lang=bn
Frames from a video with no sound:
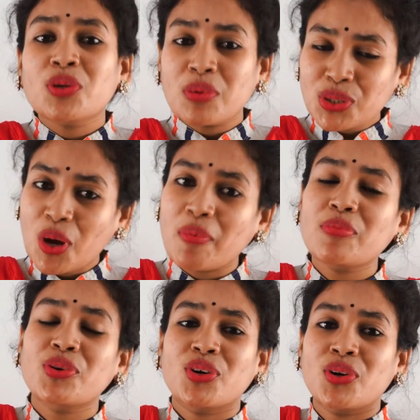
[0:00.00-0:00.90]
তোমরা সবাই
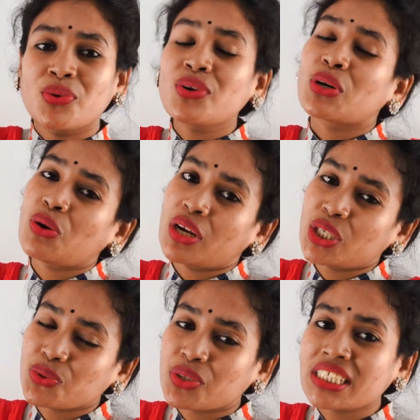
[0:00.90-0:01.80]
মনে করো
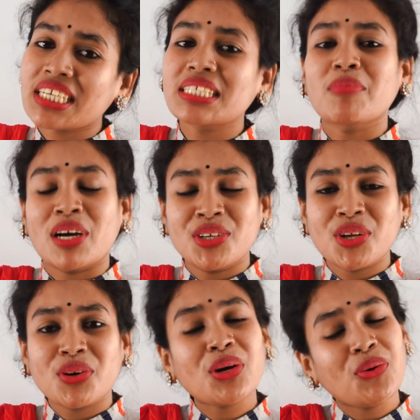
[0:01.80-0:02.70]
ঘনের সূত্রের সাহায্যে মান
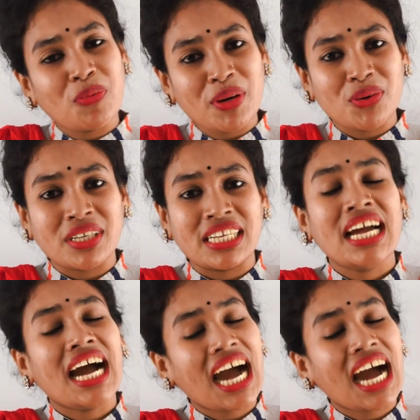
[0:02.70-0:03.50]
নির্ণয় করা খুবই কঠিন